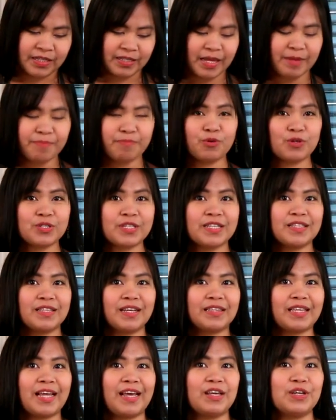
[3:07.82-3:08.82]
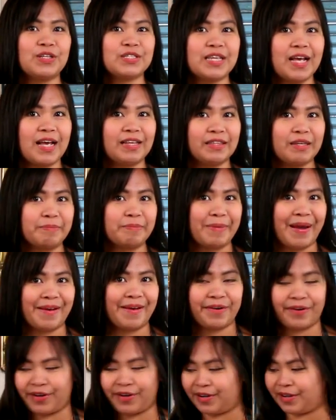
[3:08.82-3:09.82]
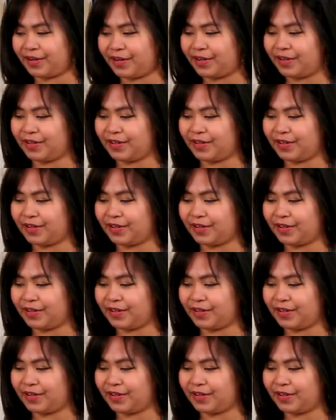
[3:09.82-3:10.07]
Then, proceed na tayo sa ating batter.